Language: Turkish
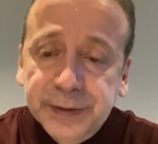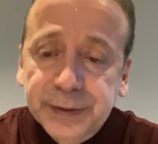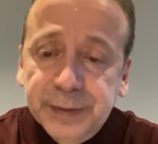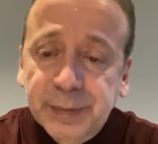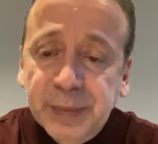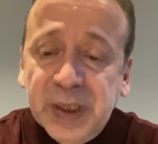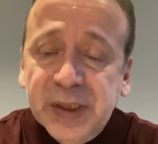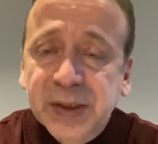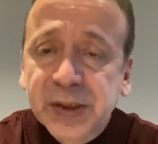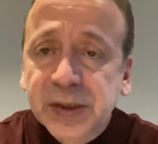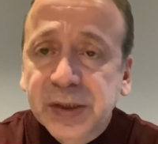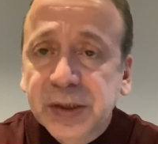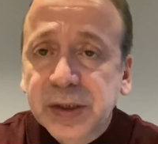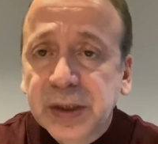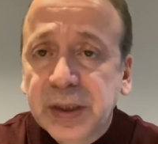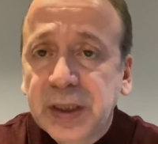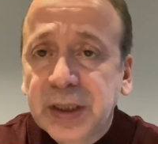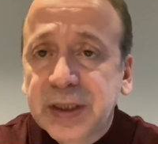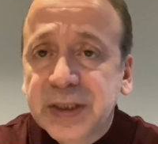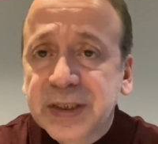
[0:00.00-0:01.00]
maç
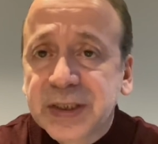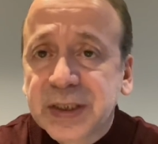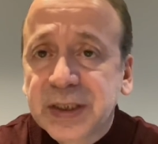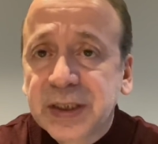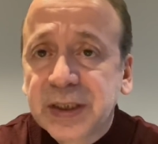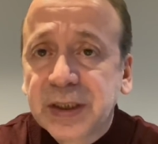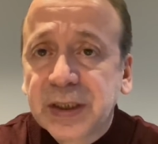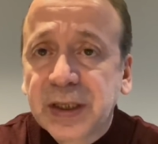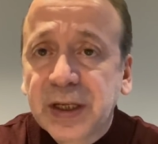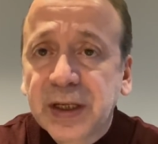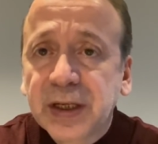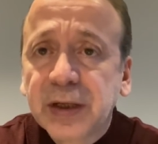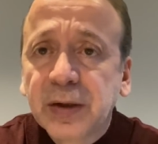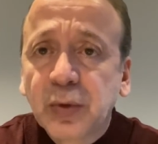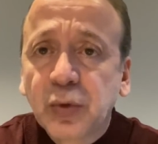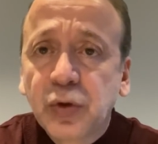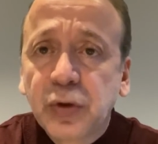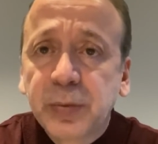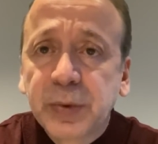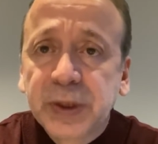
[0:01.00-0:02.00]
eksiğiyle
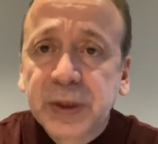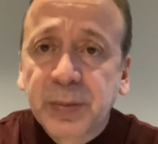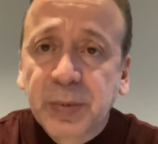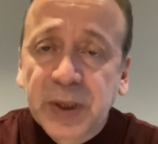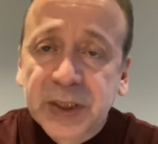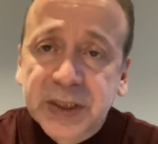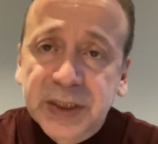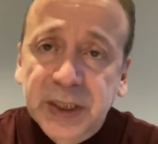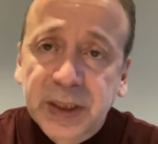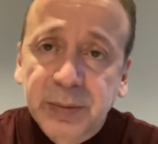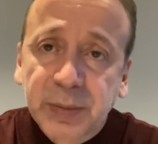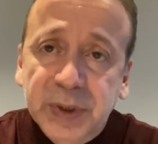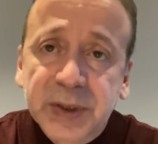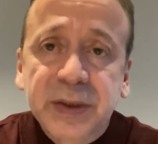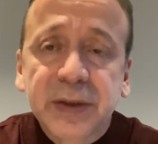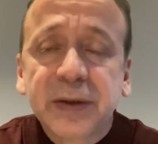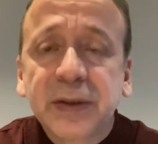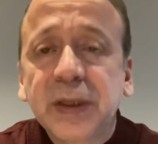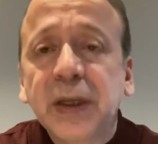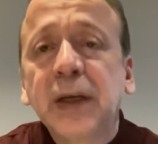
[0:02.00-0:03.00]
kulübede
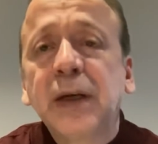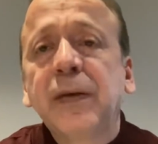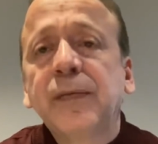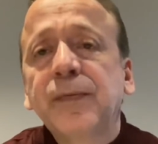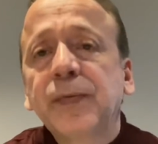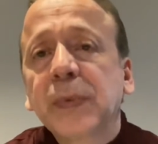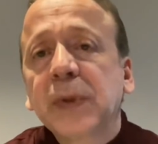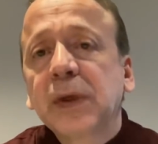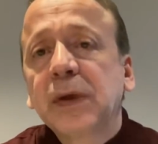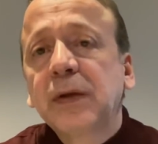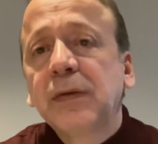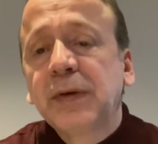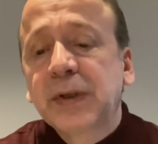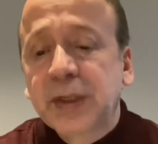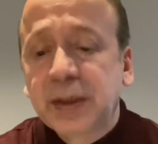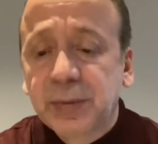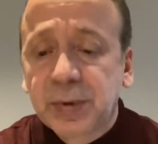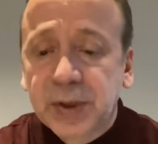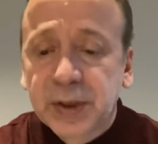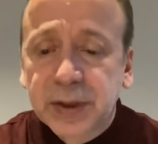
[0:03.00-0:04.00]
paslanmasın diye
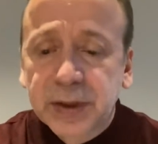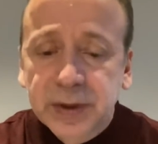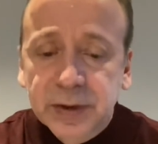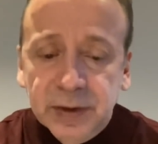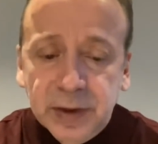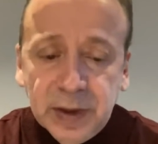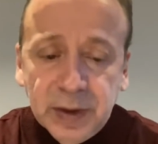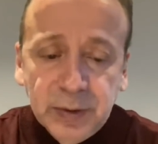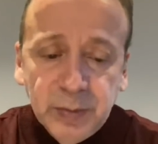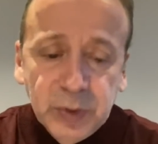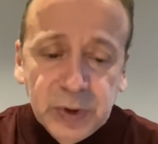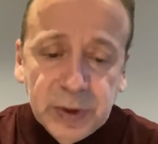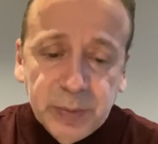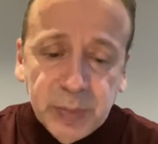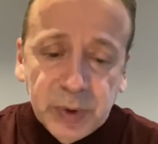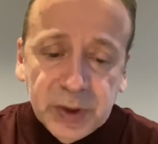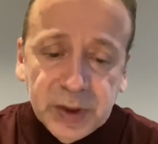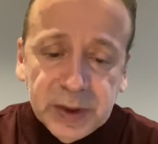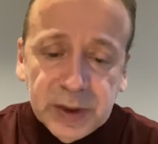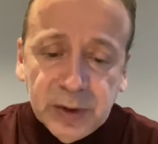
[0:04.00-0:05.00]
verebilir. E, bunu hep
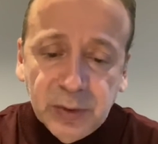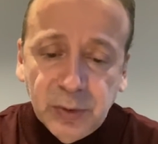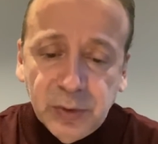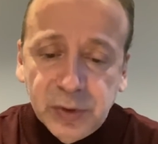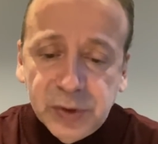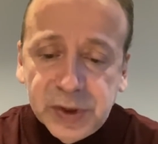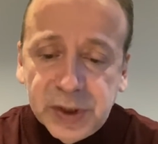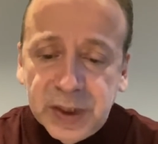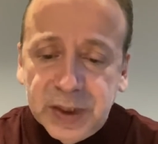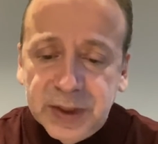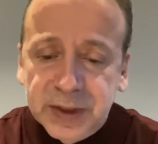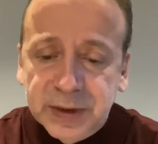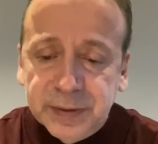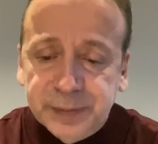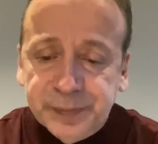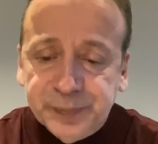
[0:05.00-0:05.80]
birlikte göreceğiz.